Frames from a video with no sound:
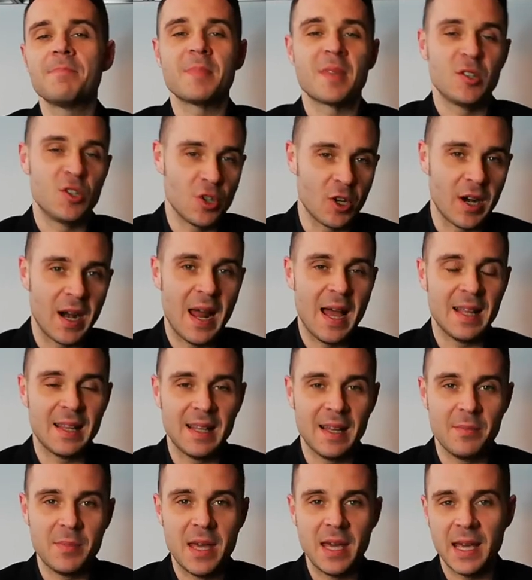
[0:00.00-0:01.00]

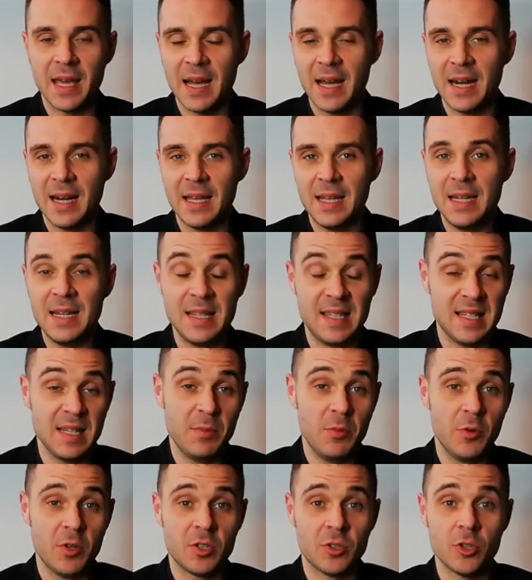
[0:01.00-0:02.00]
giornata, miei cari.
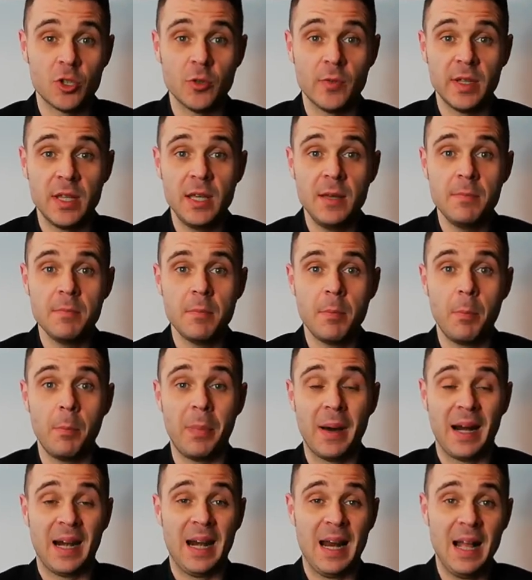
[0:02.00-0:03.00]
Iniziamo questo giovedì
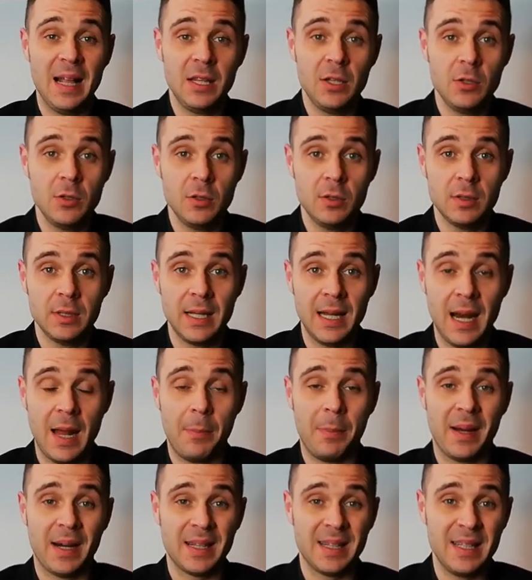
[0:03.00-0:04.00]
parlando della
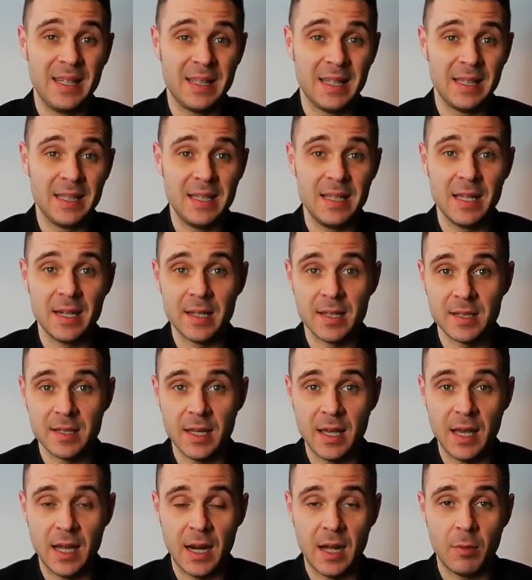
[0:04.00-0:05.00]
partita di ieri
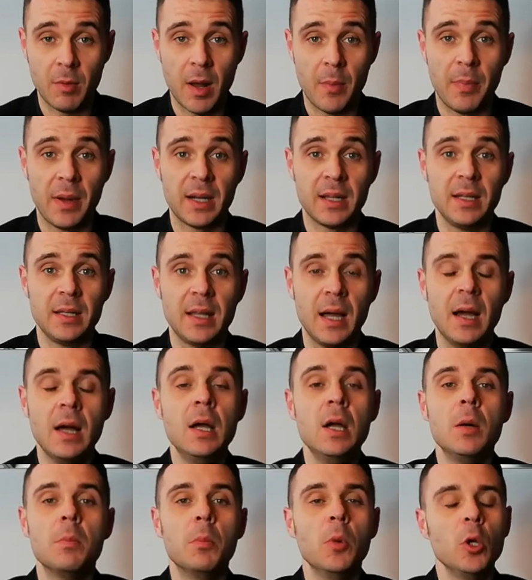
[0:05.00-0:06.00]
sera, una partita
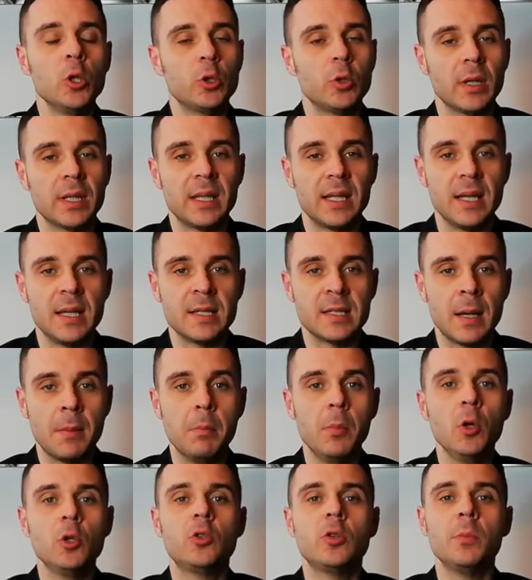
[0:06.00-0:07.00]
molto attesa,
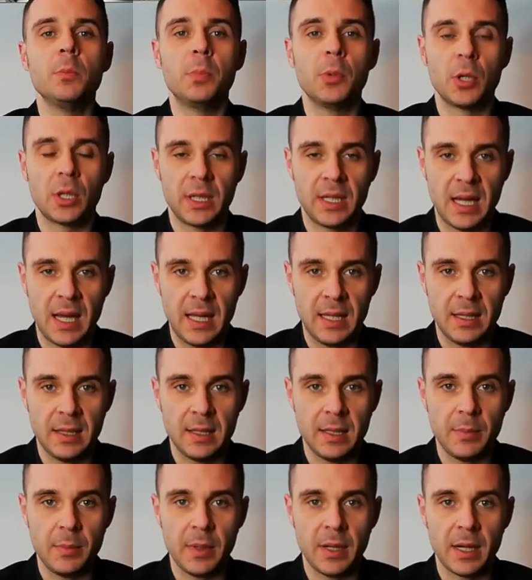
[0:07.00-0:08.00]
molto
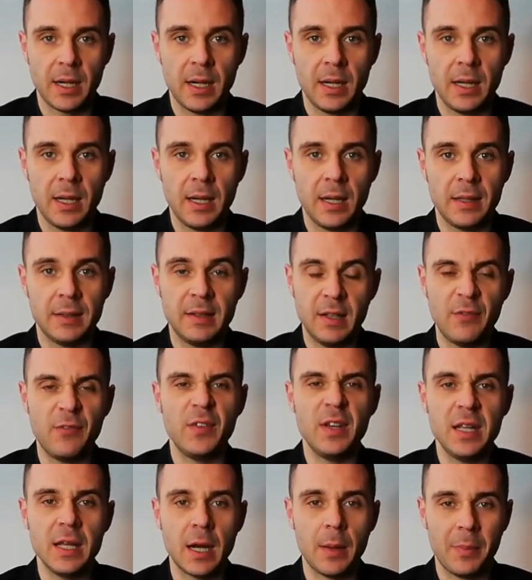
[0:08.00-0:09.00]
importante per eh,
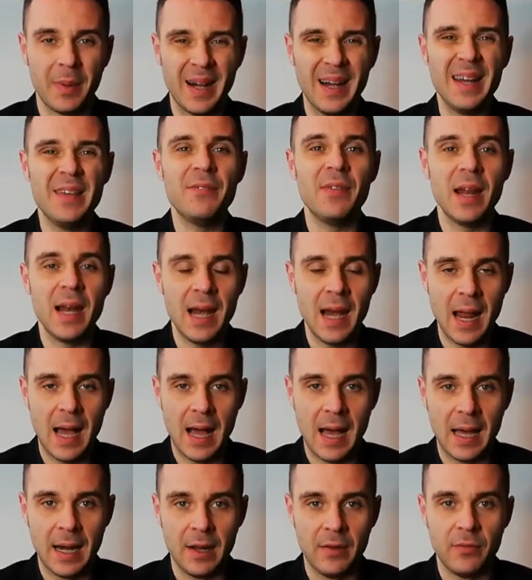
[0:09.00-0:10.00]
definire, per
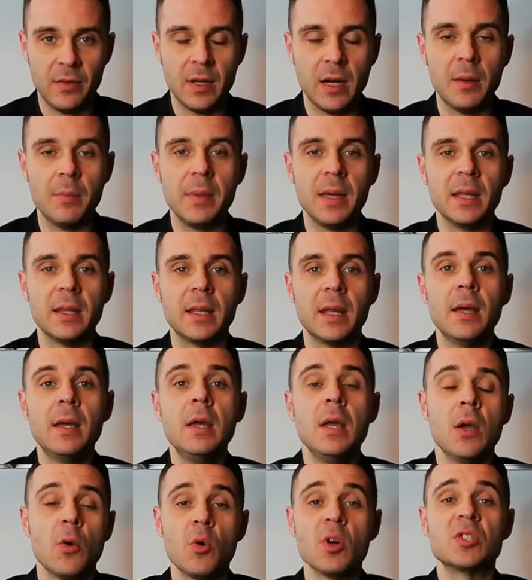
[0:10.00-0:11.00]
livellare finalmente
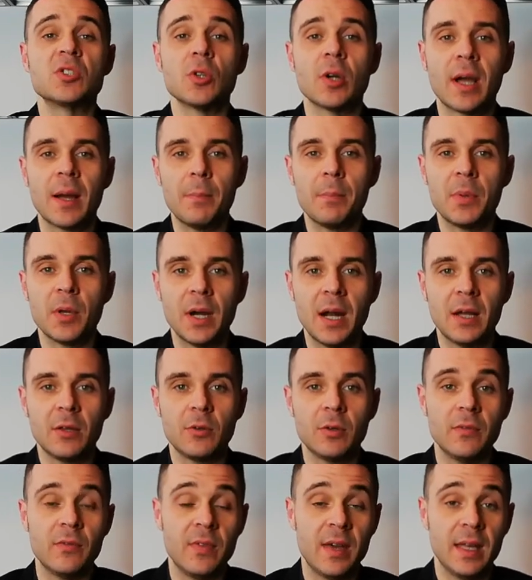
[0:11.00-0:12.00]
questo
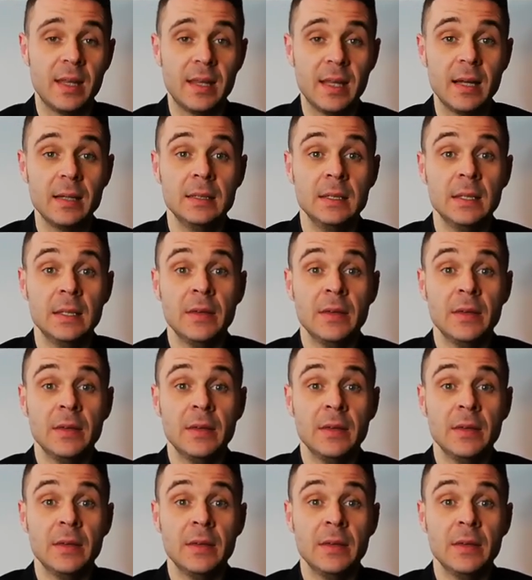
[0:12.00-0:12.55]
campionato in vetta.